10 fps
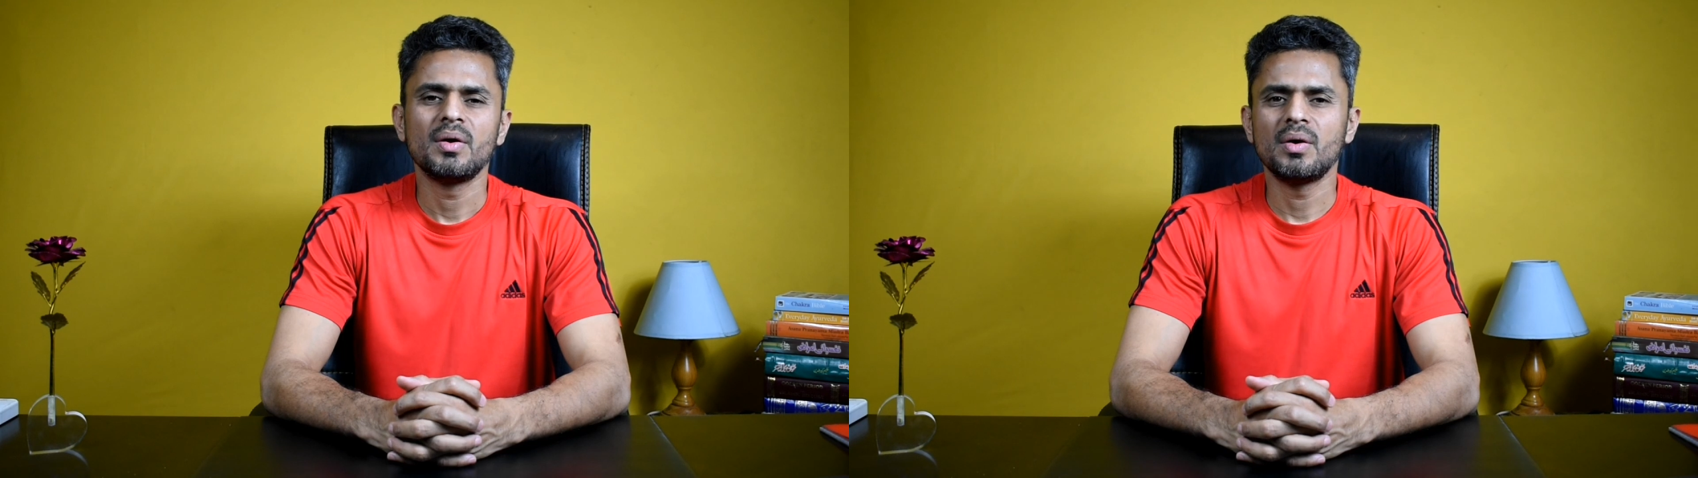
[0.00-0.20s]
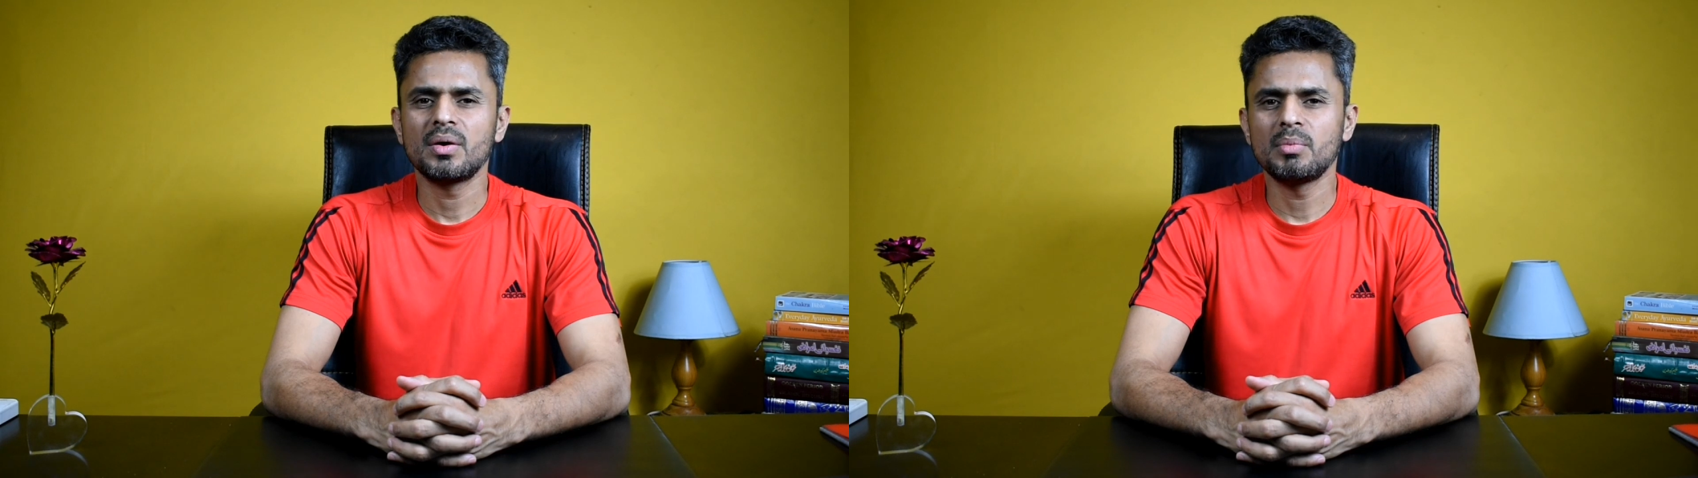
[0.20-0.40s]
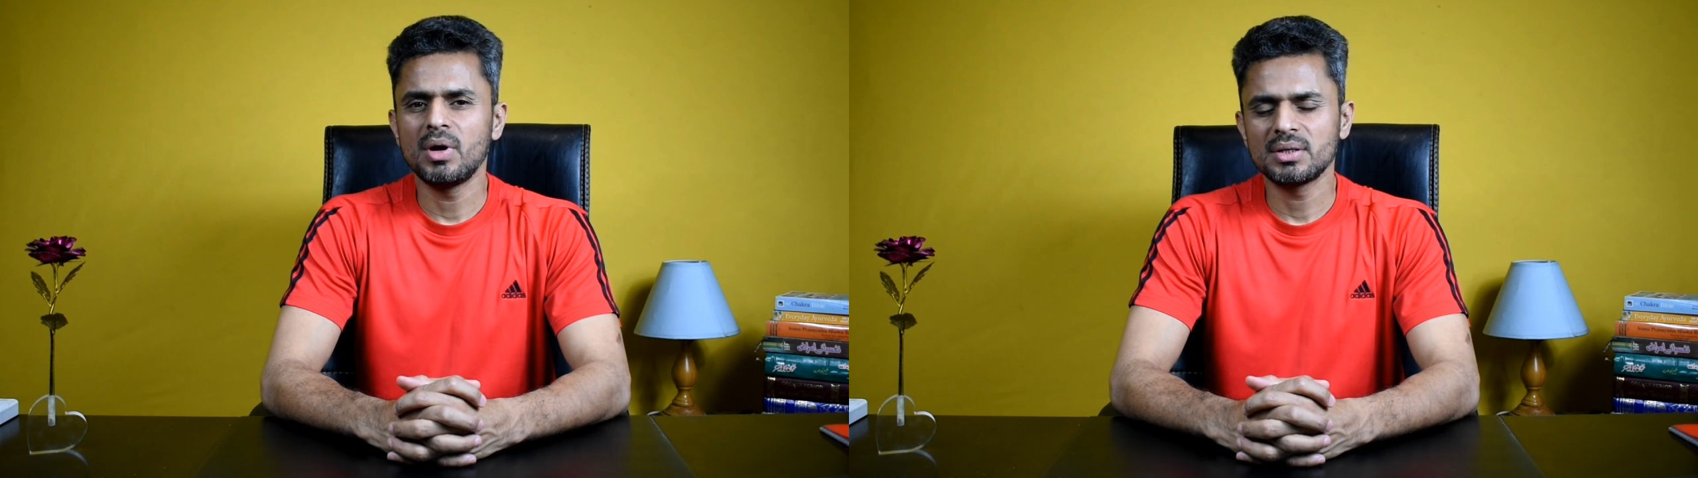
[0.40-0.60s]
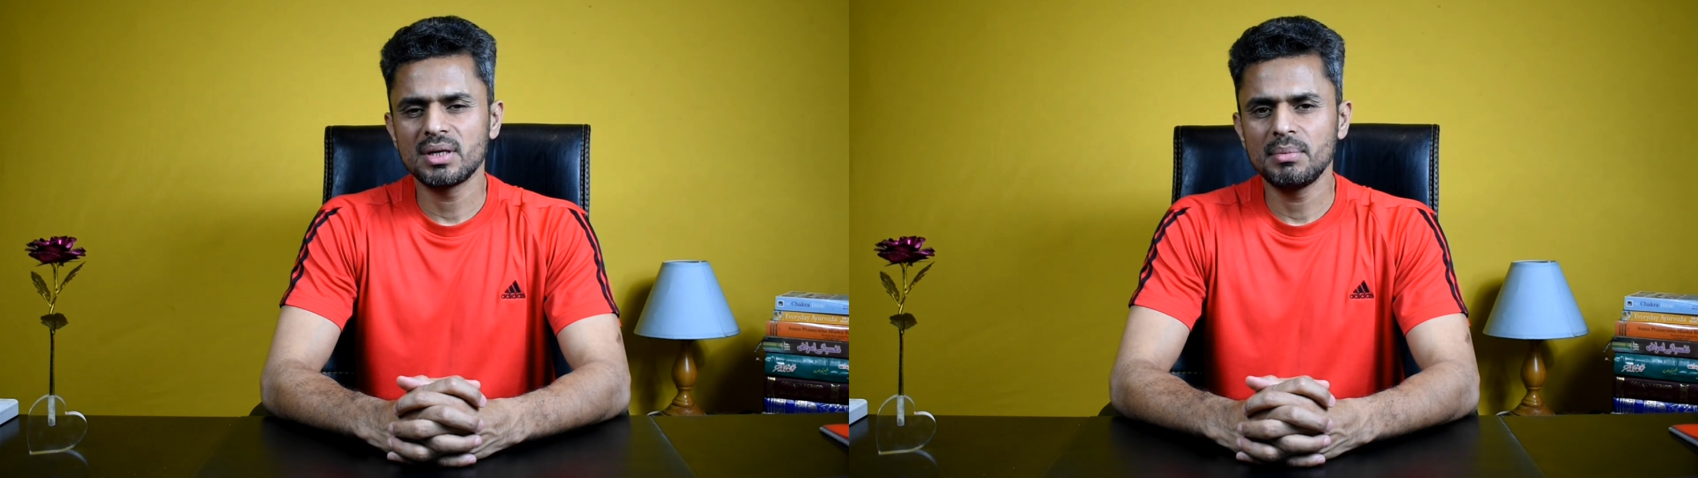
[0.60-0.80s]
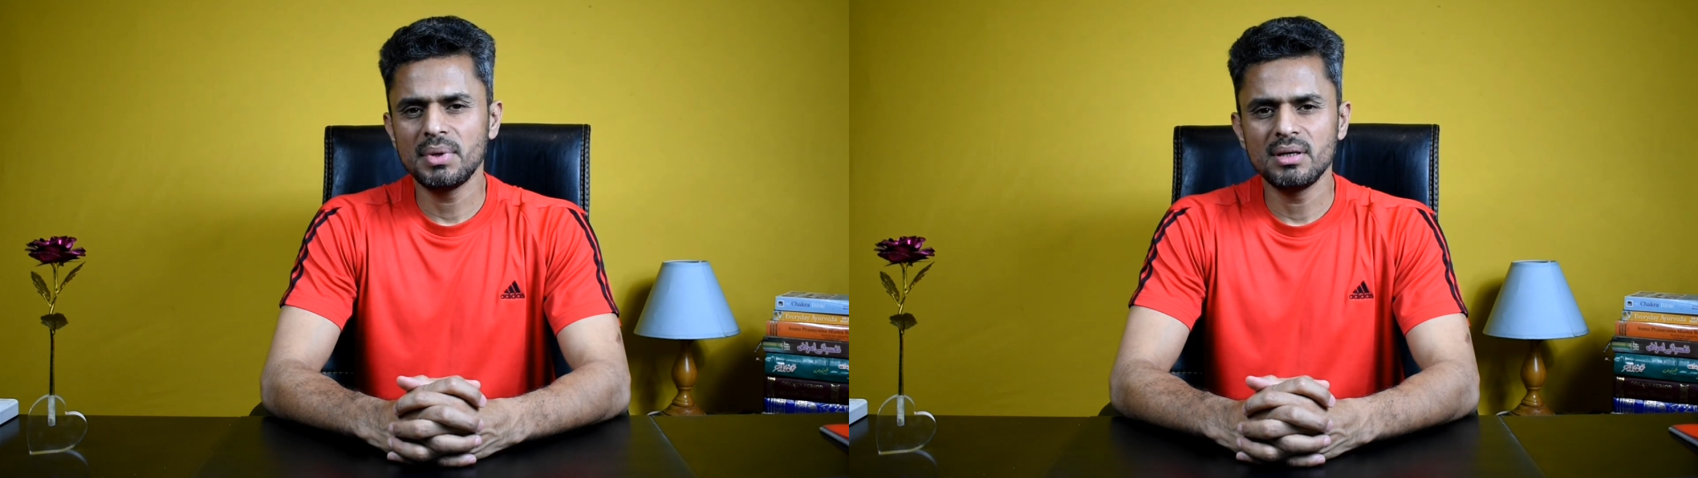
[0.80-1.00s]
और
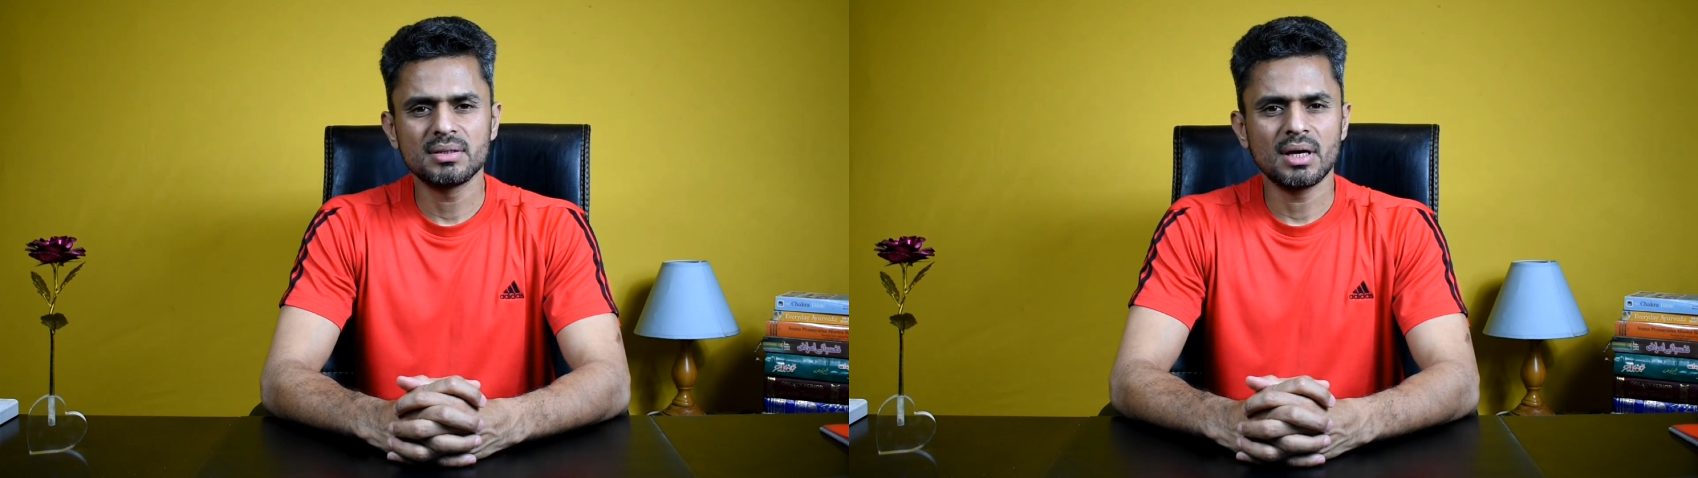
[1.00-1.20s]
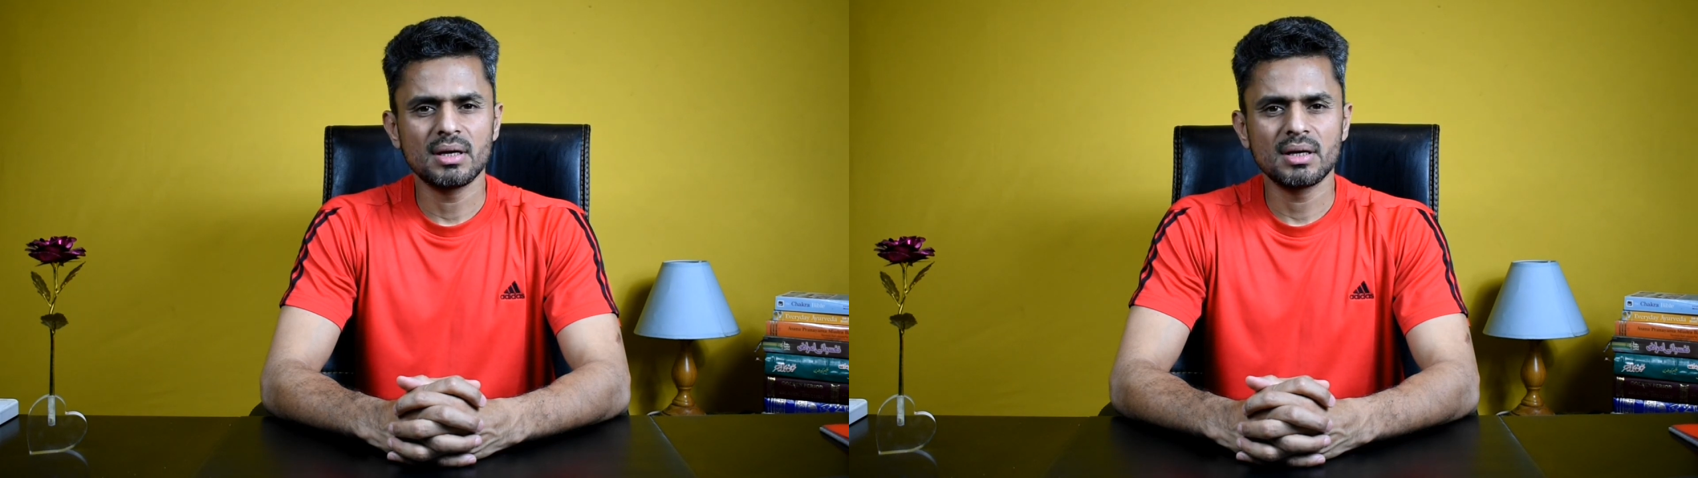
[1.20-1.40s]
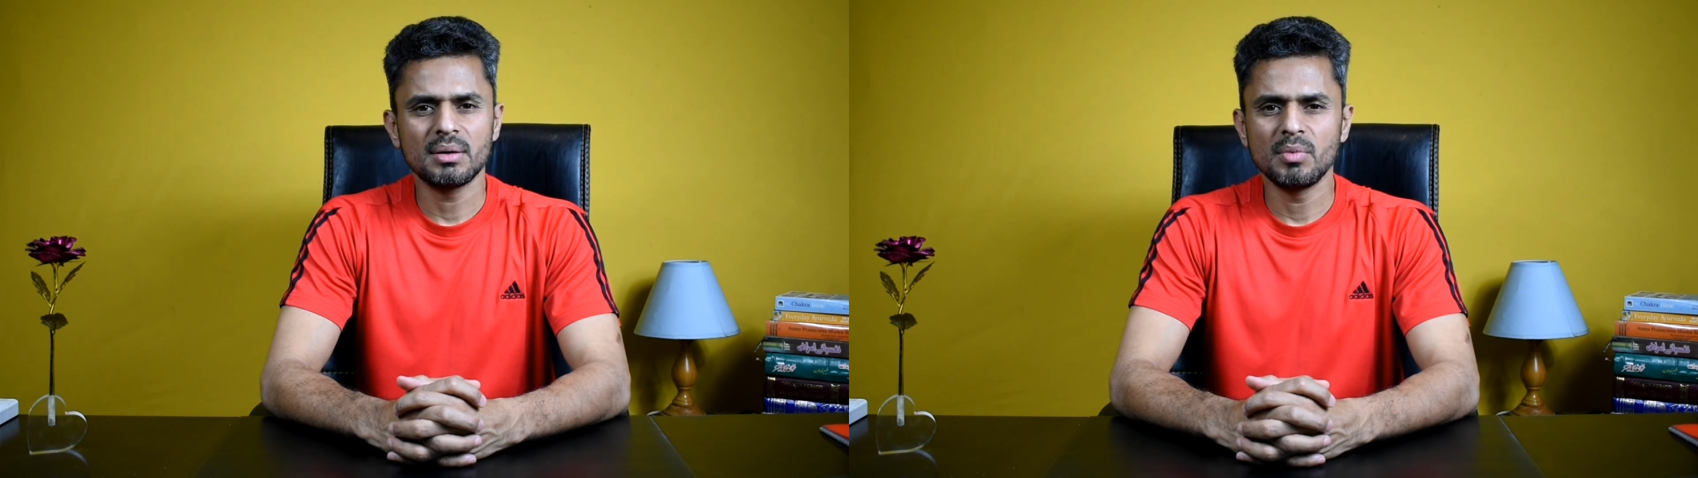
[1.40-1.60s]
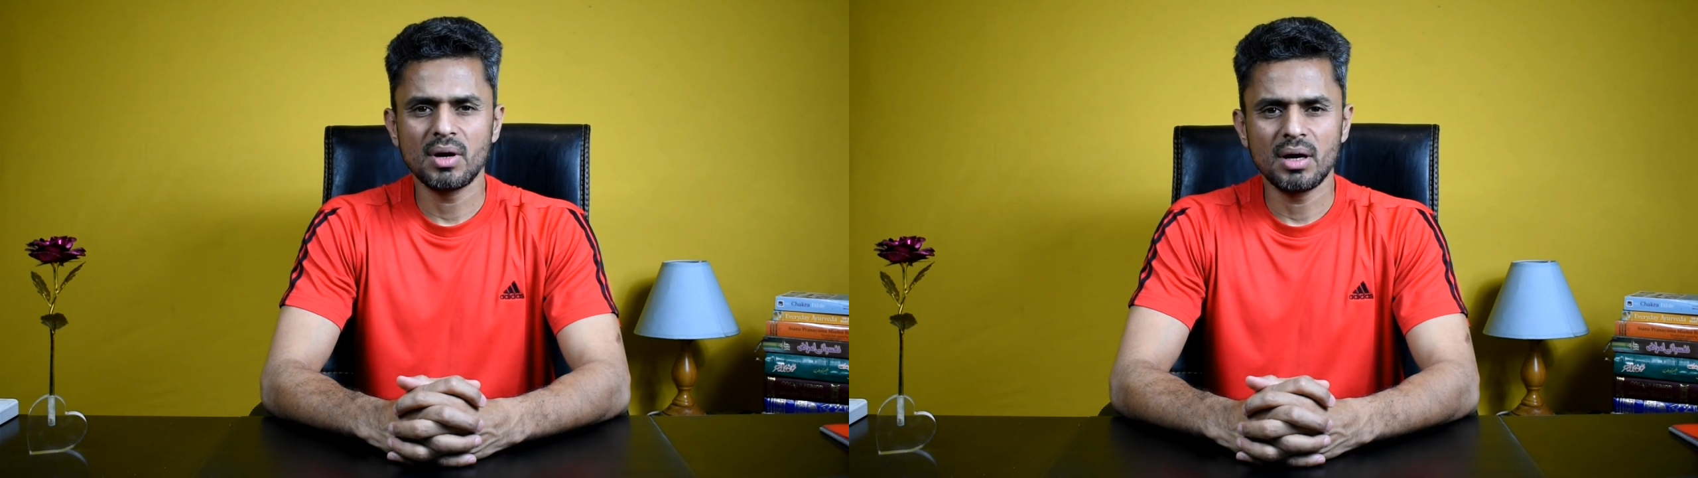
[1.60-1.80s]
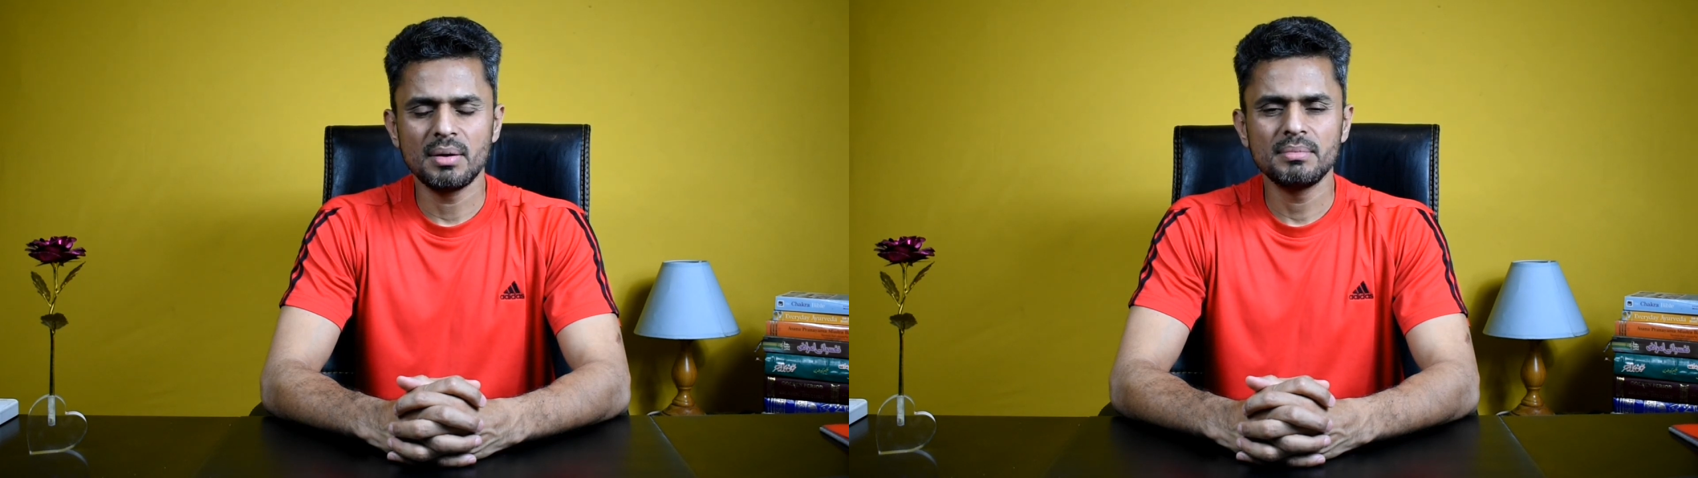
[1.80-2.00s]
माशरे में इंसान का
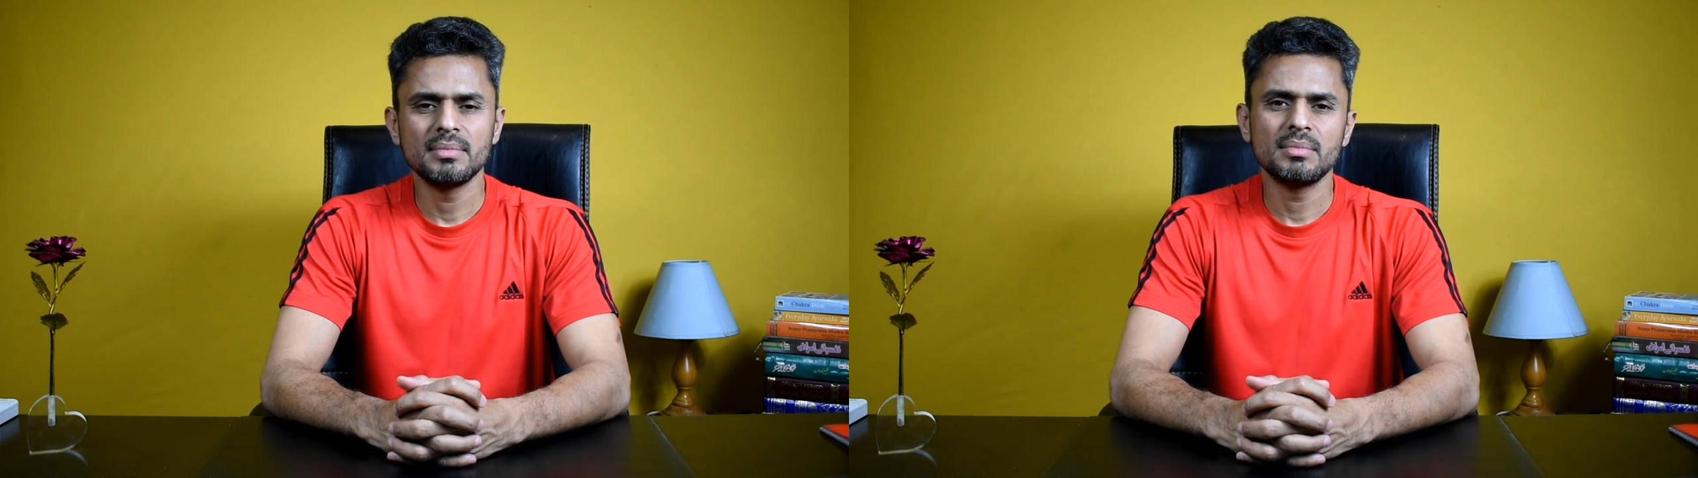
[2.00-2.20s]
मुकाम